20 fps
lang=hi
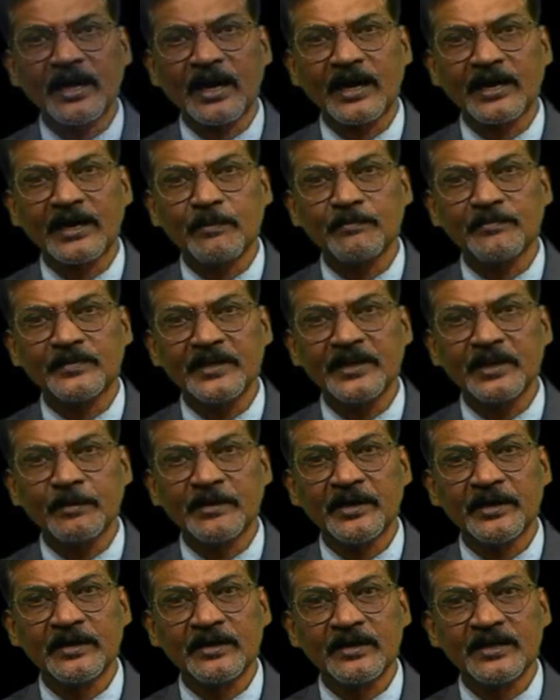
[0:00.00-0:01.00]
आयाम देने
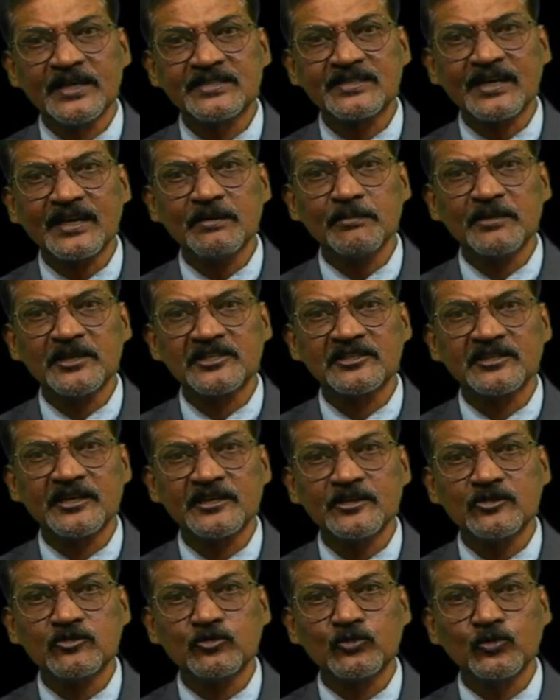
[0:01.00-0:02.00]
में ईसाई मिशनरी
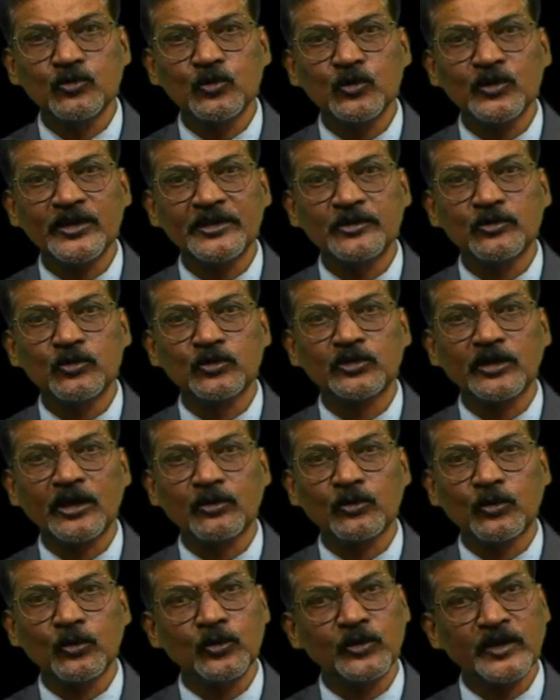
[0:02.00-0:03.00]
स्कूलों के योगदान
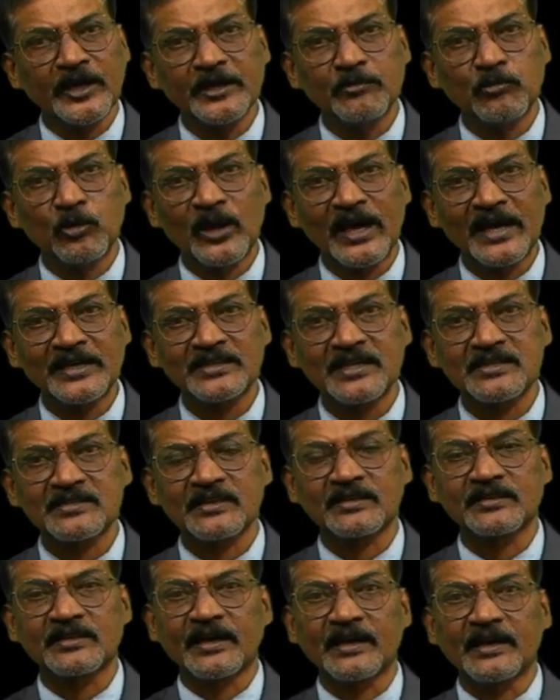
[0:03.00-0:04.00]
को नहीं भुलाया जा
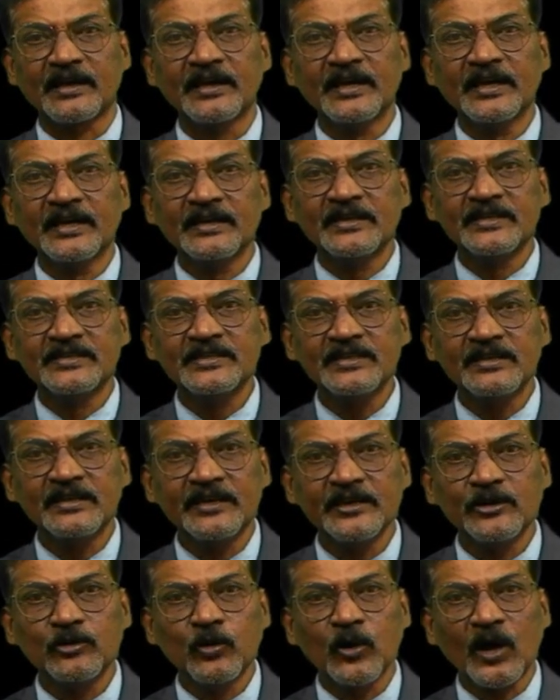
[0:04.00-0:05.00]
सकता है इसी कड़ी
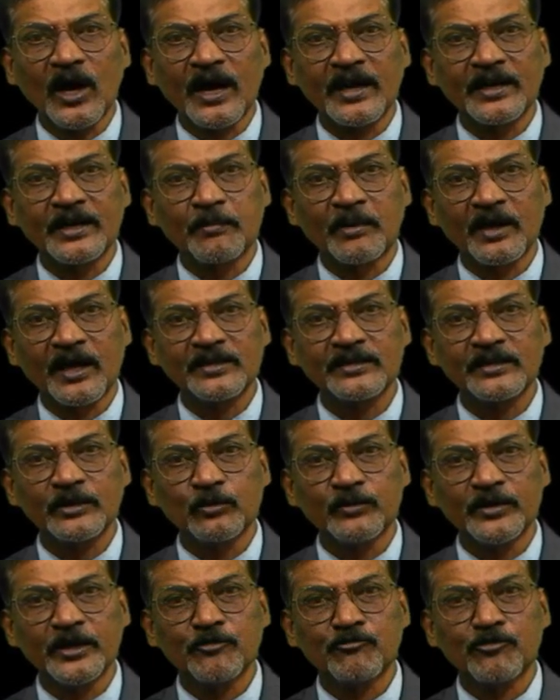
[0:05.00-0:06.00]
को आगे बढ़ाते
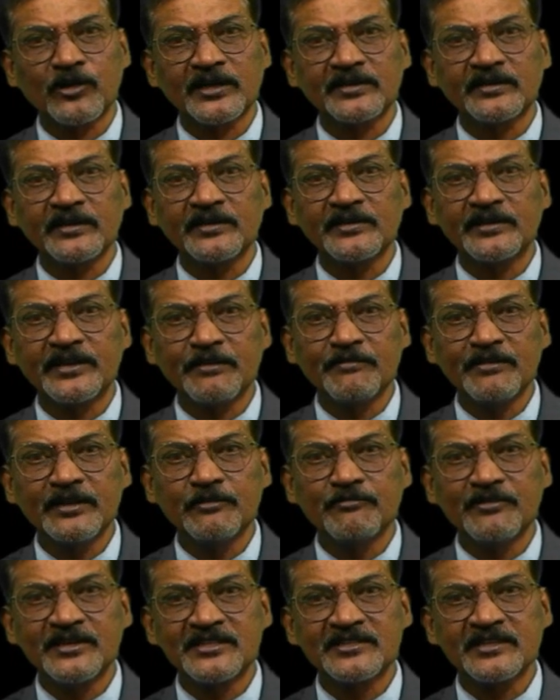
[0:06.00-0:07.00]
हुए फादर डेविड
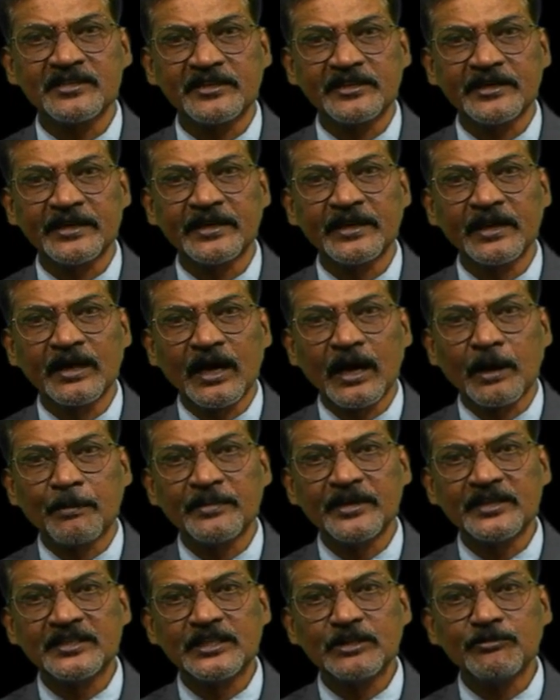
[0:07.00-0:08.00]
विंसेंट ने अपने
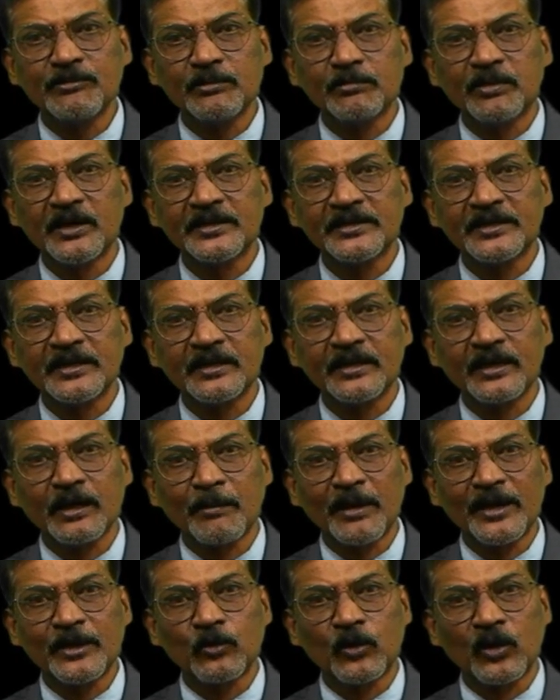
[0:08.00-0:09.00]
जीवन भर की
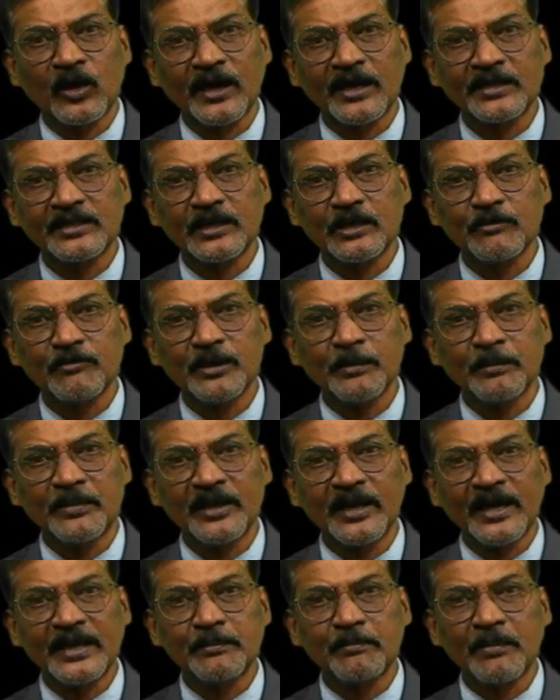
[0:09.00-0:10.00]
कमाई को लगाते हुए
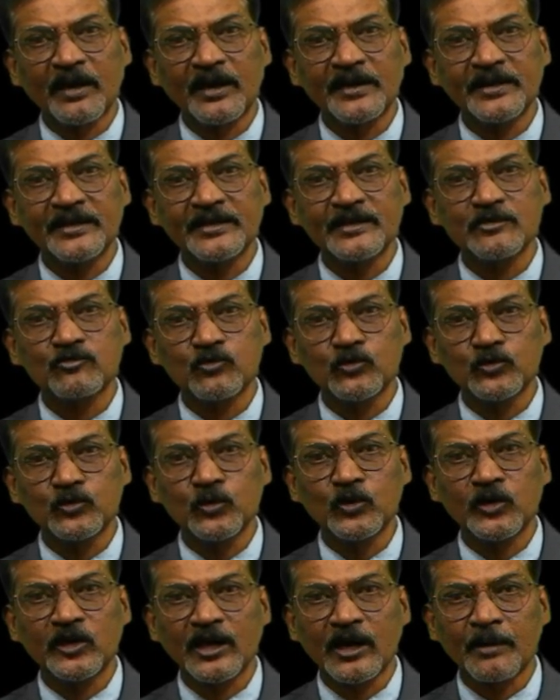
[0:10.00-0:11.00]
भिलाई पहाड़ी के सुदूर
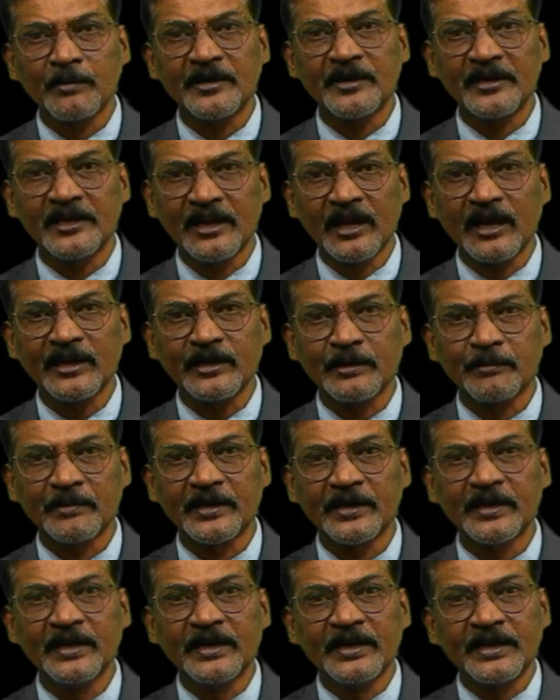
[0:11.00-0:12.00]
ग्रामीण इलाके में
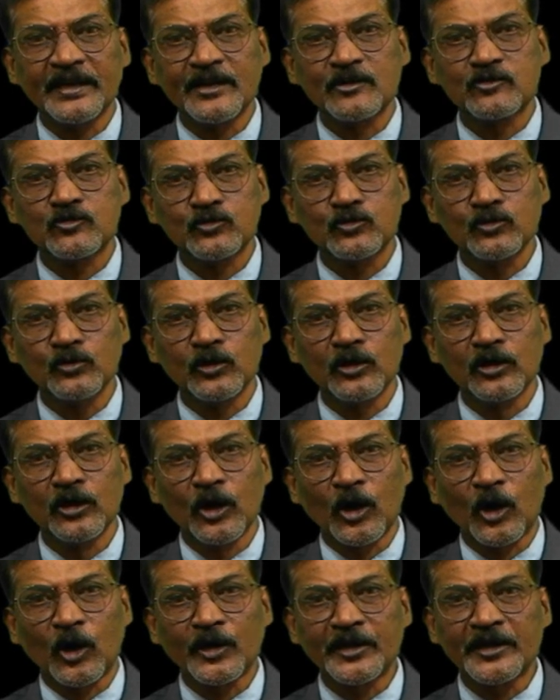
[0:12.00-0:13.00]
एक स्कूल
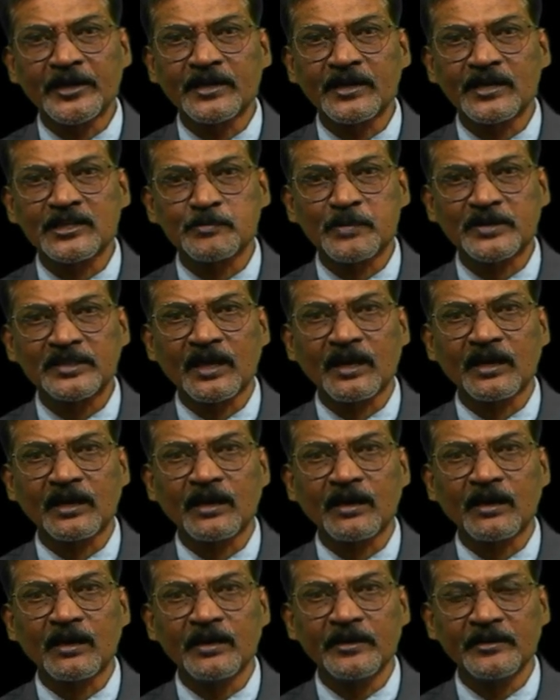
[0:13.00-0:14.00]
और एक अस्पताल का
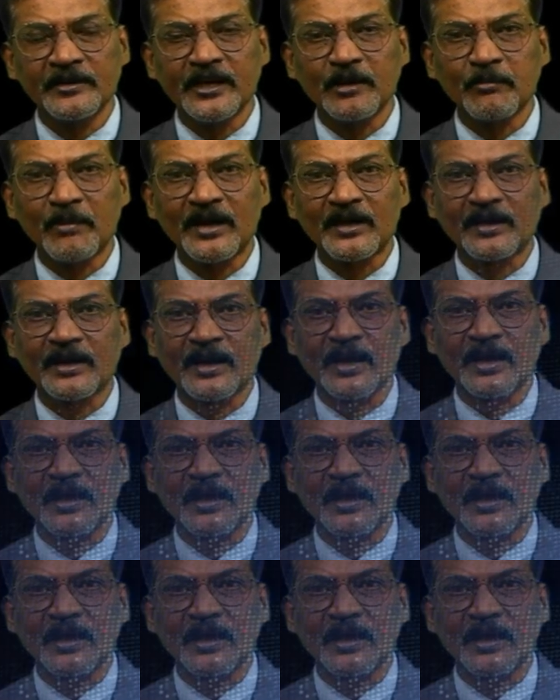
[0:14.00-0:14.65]
निर्माण कराया